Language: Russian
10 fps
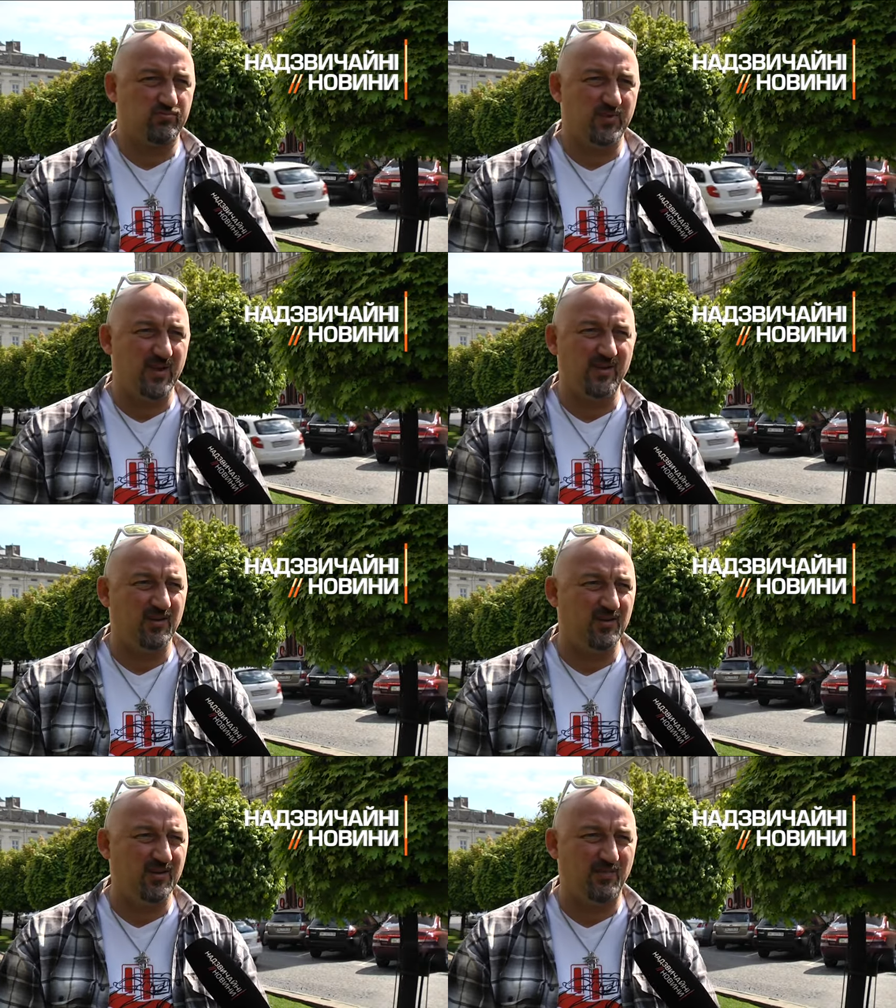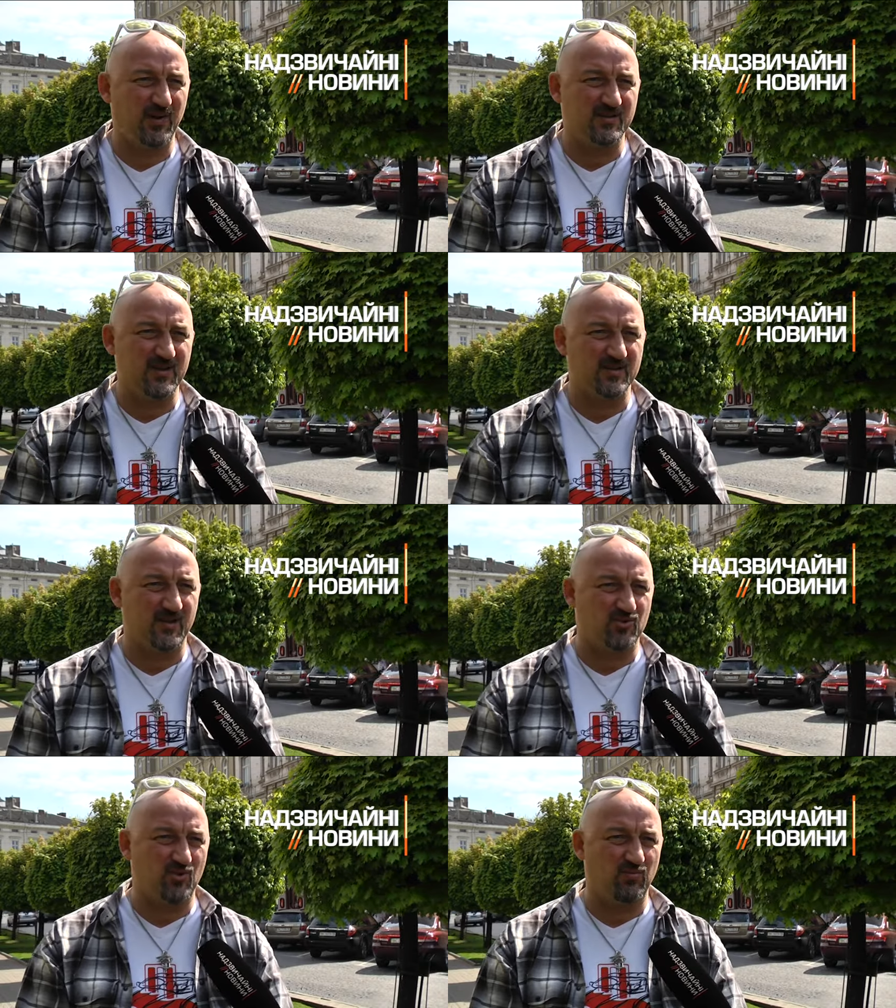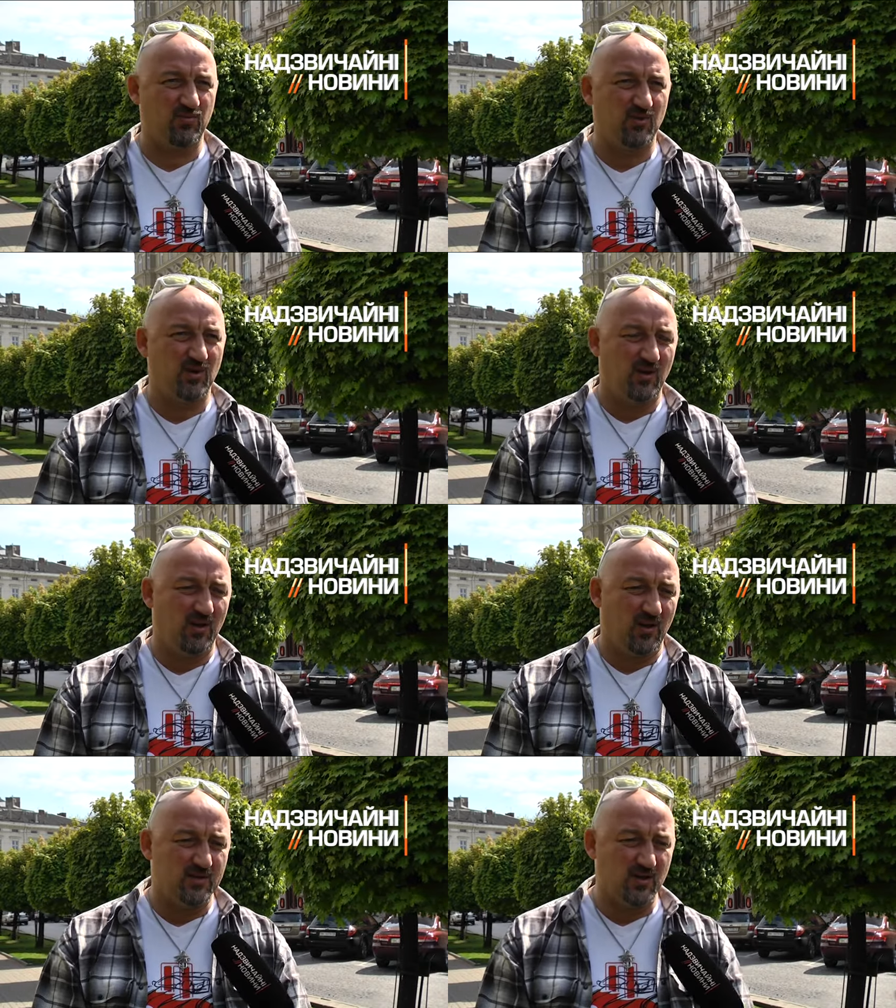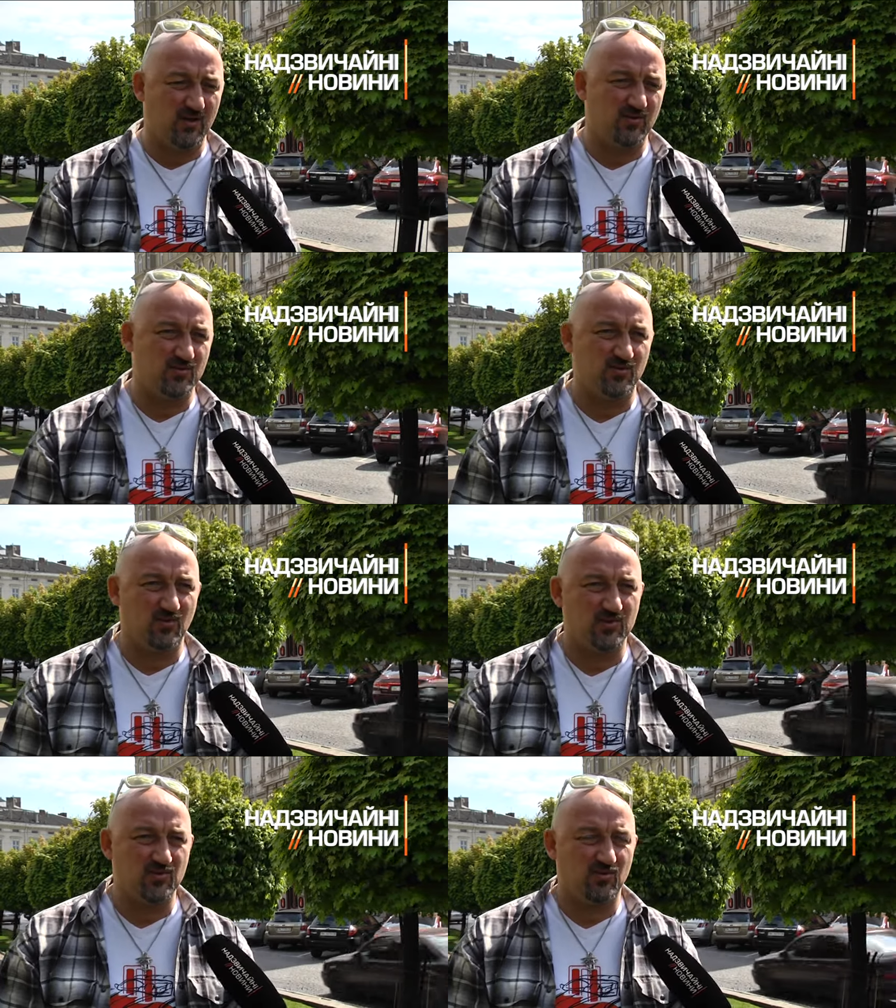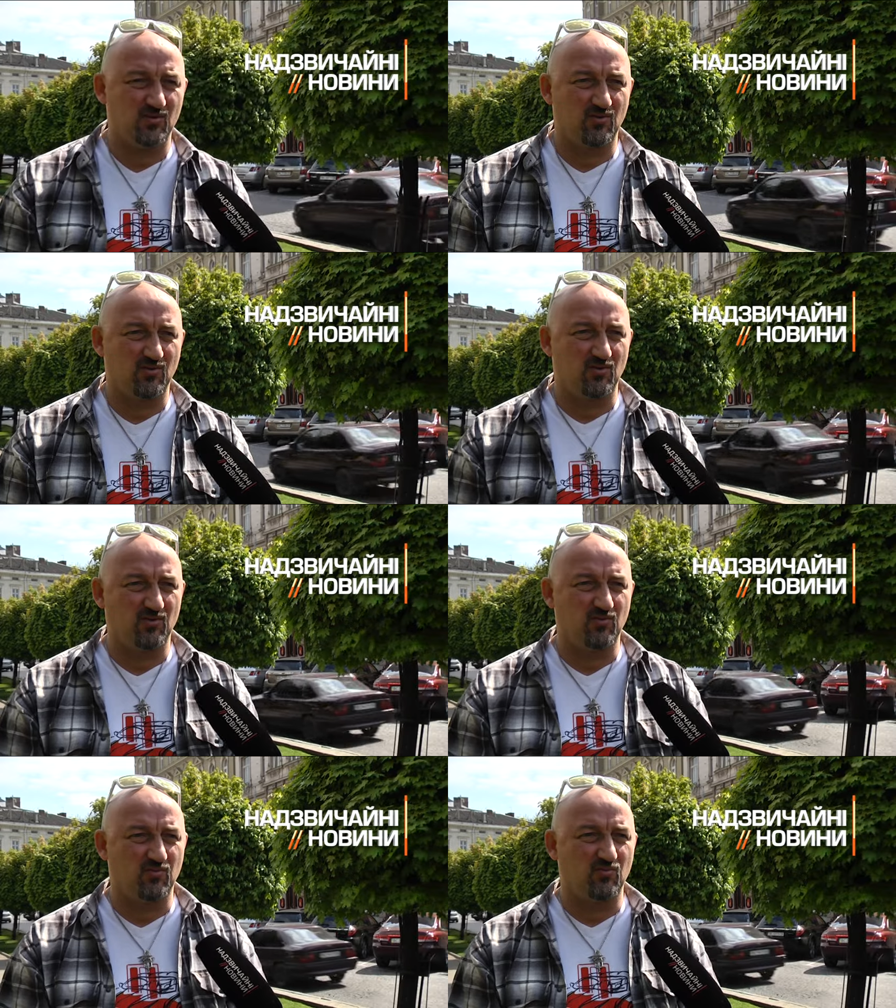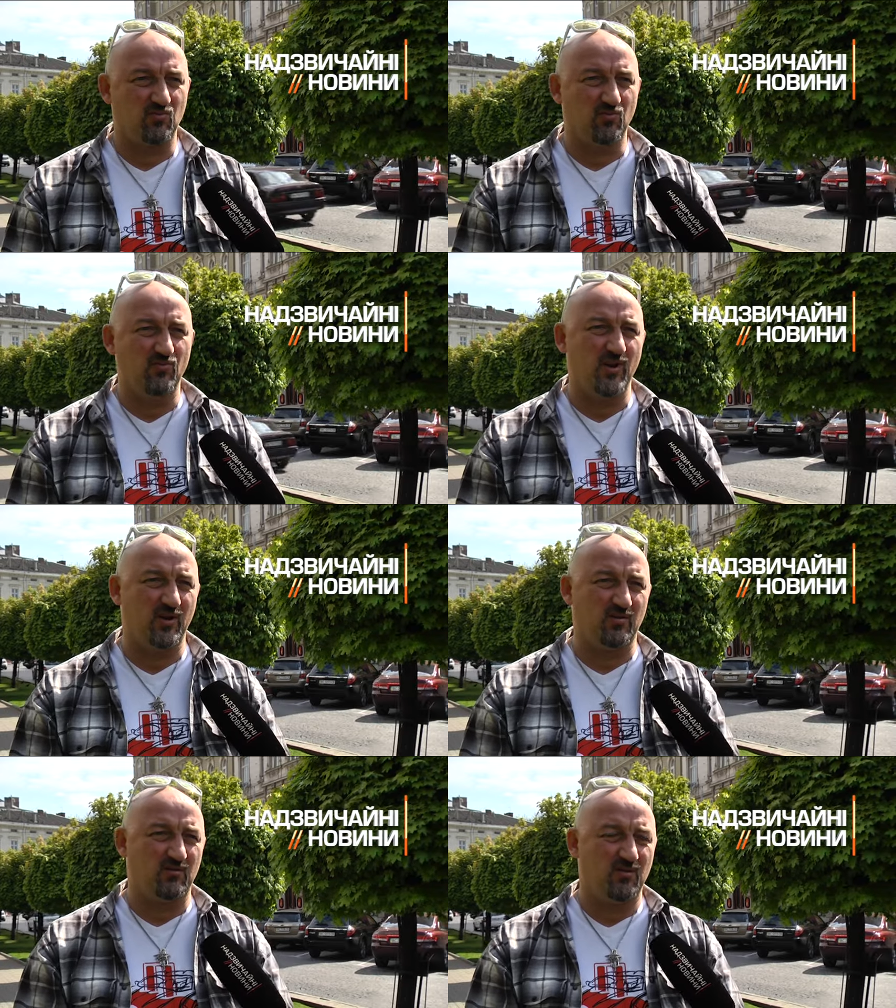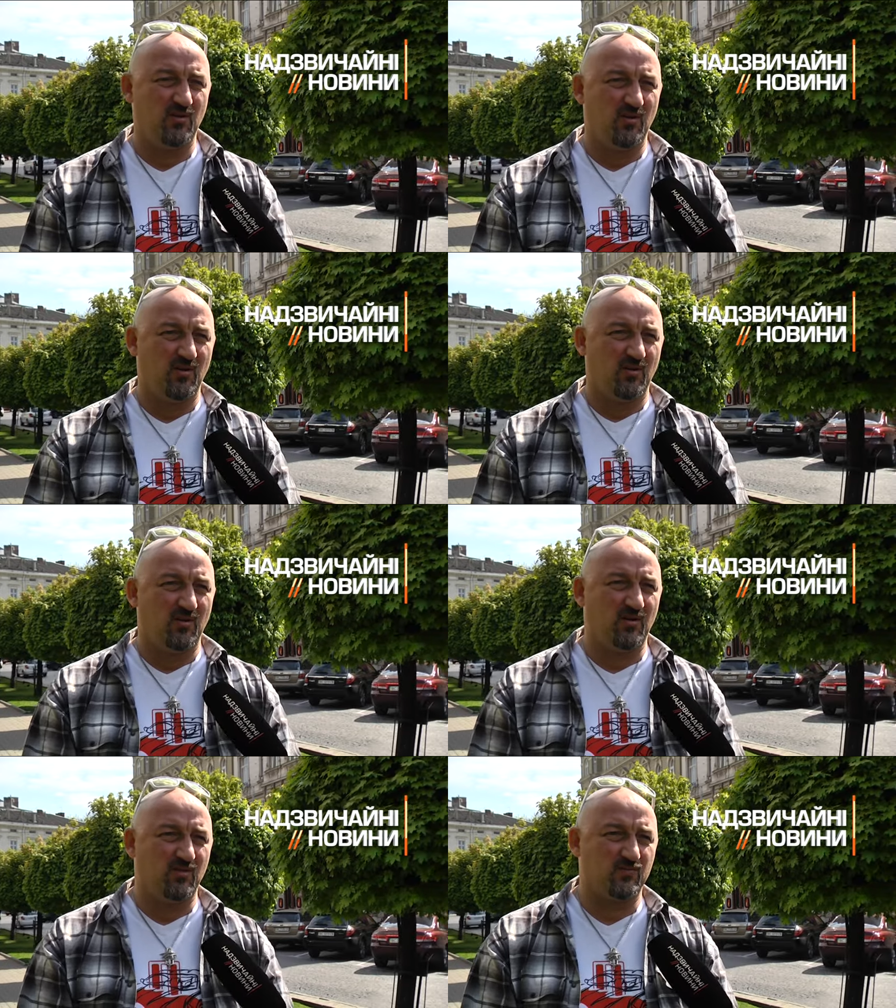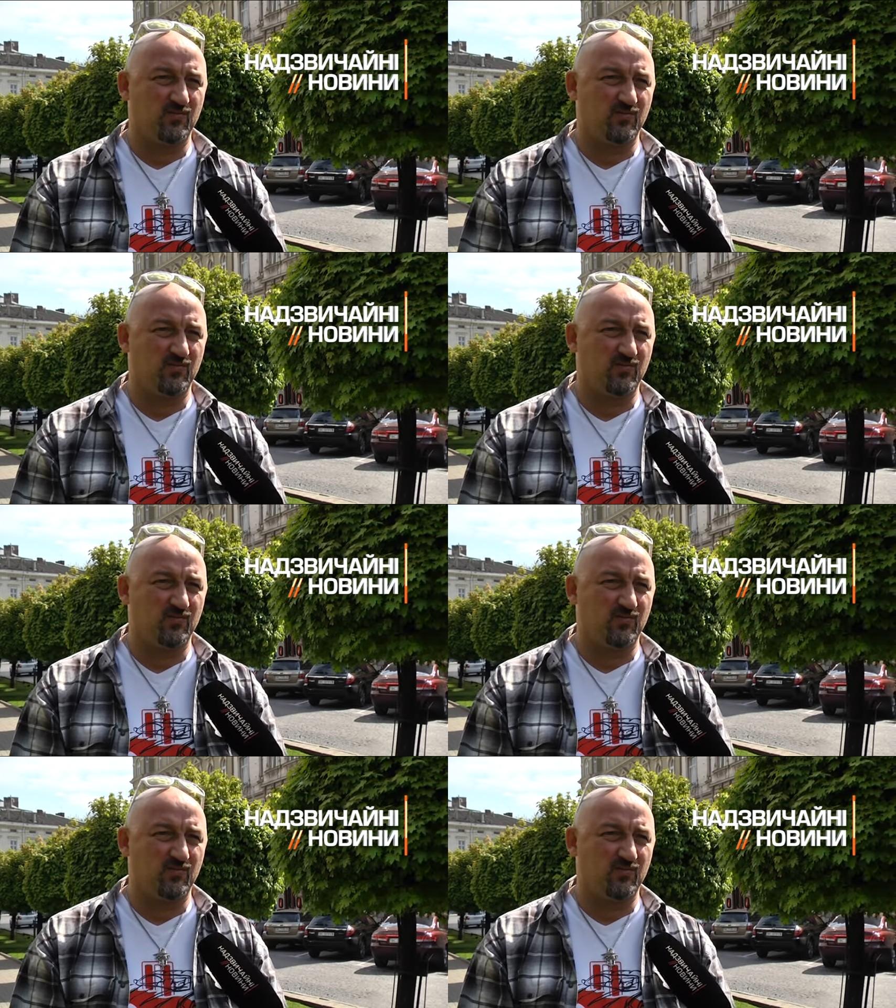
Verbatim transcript: я не, не полицейский, чтобы оценивать ситуацию, но уверен, Э,